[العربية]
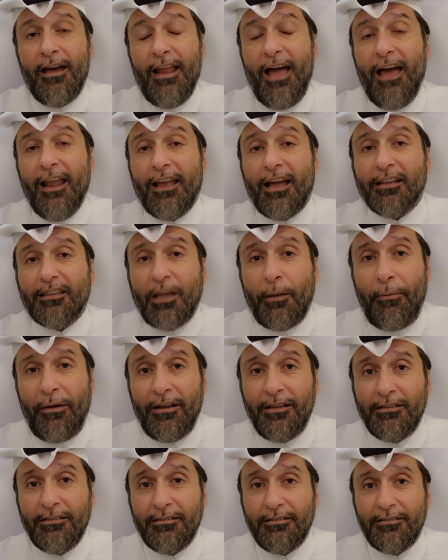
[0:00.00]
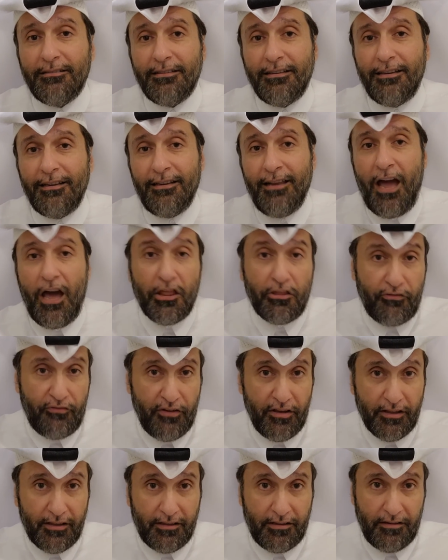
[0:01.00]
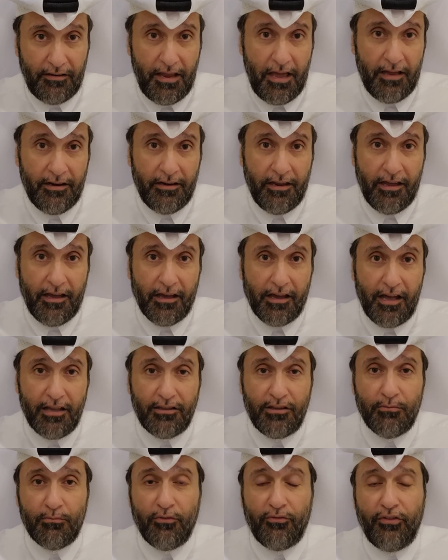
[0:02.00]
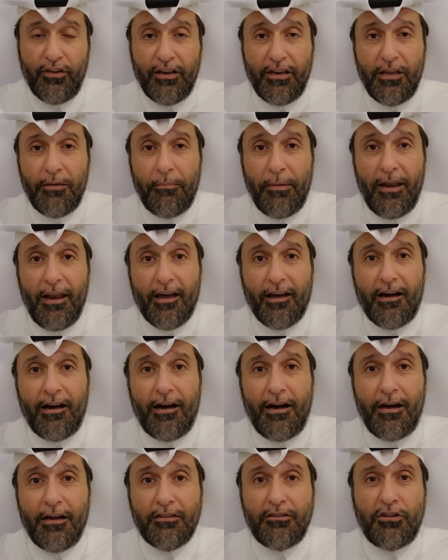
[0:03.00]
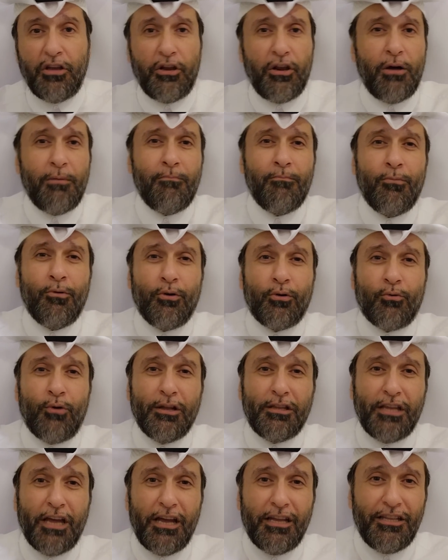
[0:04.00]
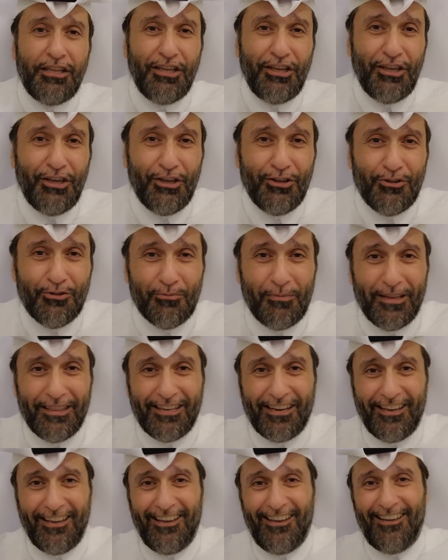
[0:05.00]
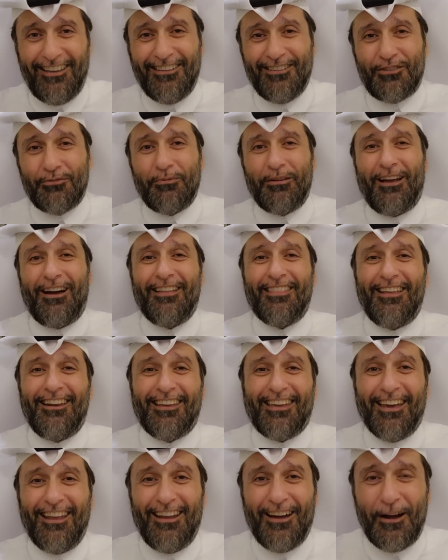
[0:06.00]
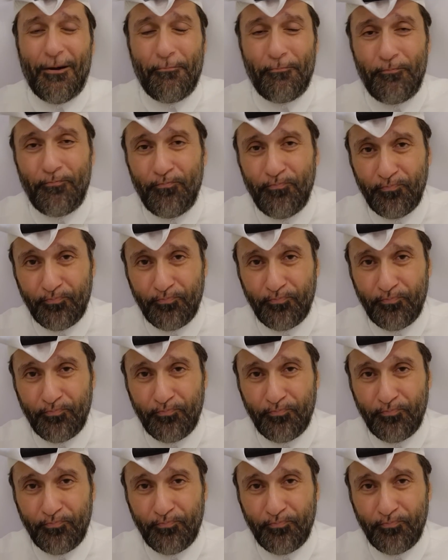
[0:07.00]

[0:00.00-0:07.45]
الحلقة طبعا انحذفت لأن قدموا فيني بلغات تنمر وتهديد وما أدري إيش من هذا الكلام